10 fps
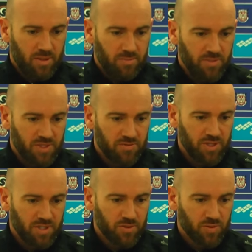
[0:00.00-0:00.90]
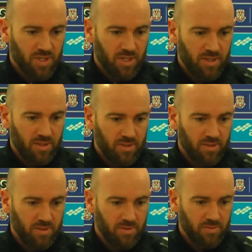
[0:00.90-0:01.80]
Ähm, dass wir dann
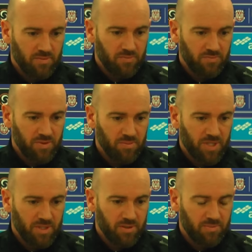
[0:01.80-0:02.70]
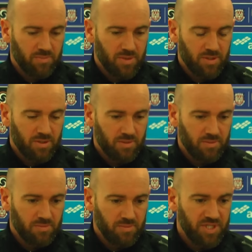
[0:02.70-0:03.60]
sogar, äh, wie bei dem
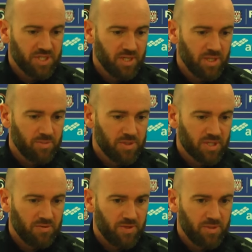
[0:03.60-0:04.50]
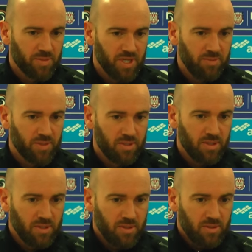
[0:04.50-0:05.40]
nicht gegebenen Treffer in Bremen,
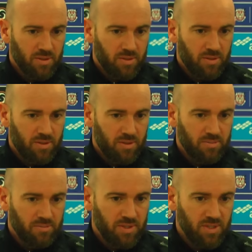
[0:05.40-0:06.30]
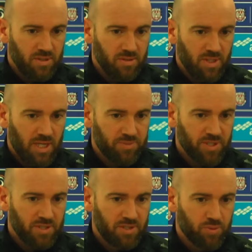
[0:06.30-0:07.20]
äh, die
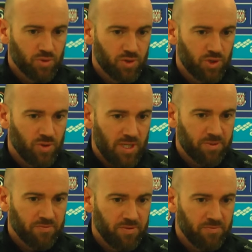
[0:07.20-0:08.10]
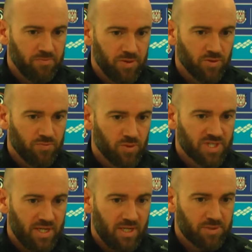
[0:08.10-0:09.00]
Abseitsposition abgepfiffen wird, obwohl
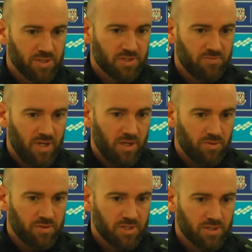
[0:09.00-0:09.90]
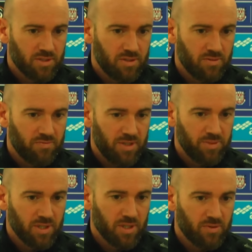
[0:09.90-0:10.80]
es kein Abseits war und dass äh,
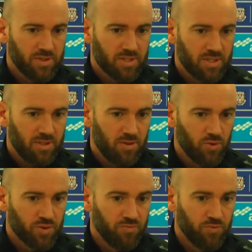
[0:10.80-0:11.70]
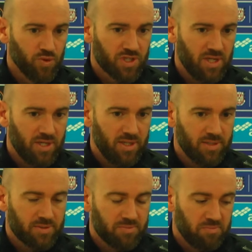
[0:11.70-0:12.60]
Fabian Graudenz dann auch noch den Fuß
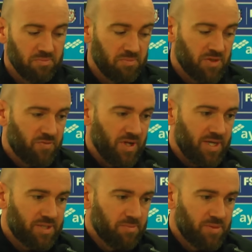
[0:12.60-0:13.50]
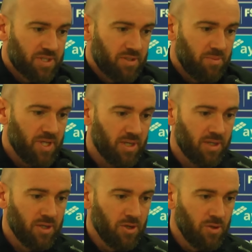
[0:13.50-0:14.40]
reinhält, mit vielleicht ein bisschen
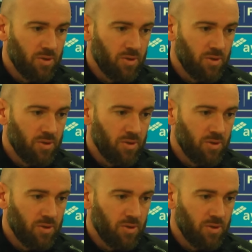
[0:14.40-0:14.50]
mehr